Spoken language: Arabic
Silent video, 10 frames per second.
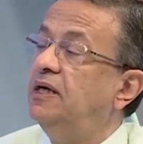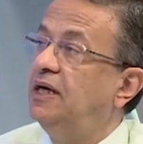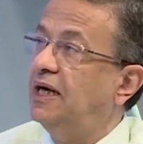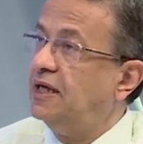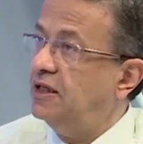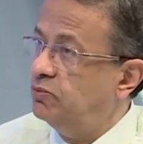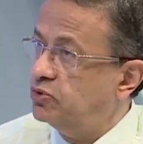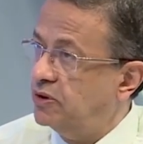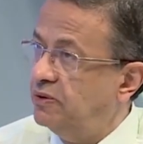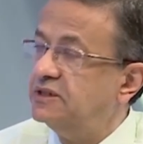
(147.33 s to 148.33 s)
الاكل
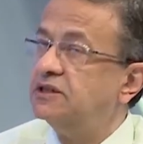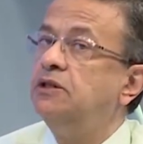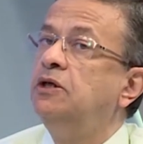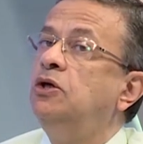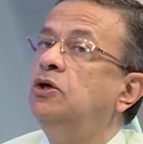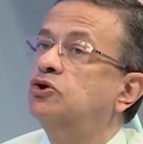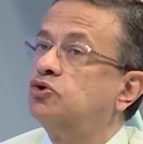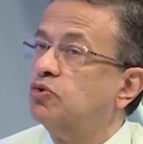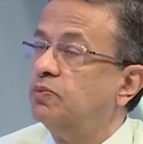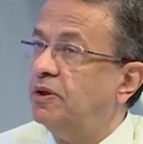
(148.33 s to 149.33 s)
المتوازن
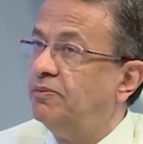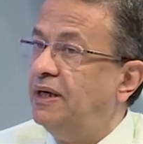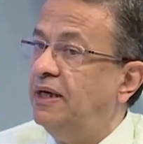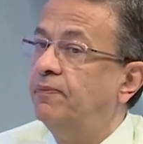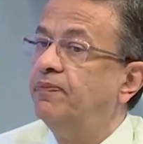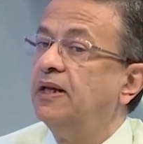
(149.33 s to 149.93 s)
شرب الماء